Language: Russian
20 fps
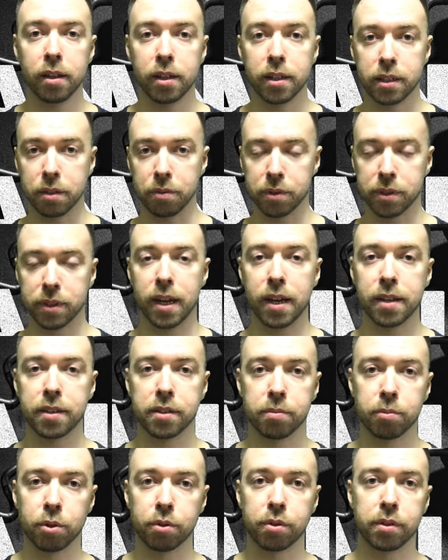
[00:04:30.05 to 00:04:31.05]
Если вы
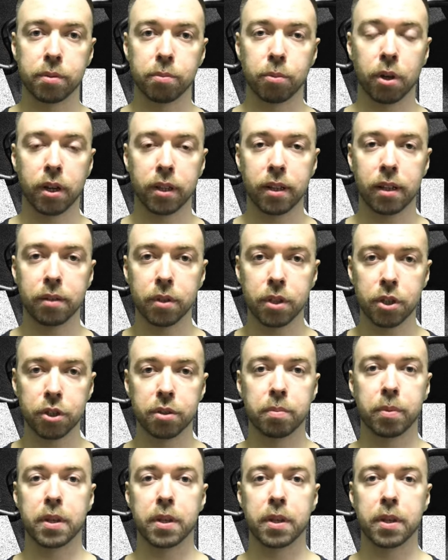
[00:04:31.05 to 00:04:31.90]
знаете, смотрите мой канал, вы должны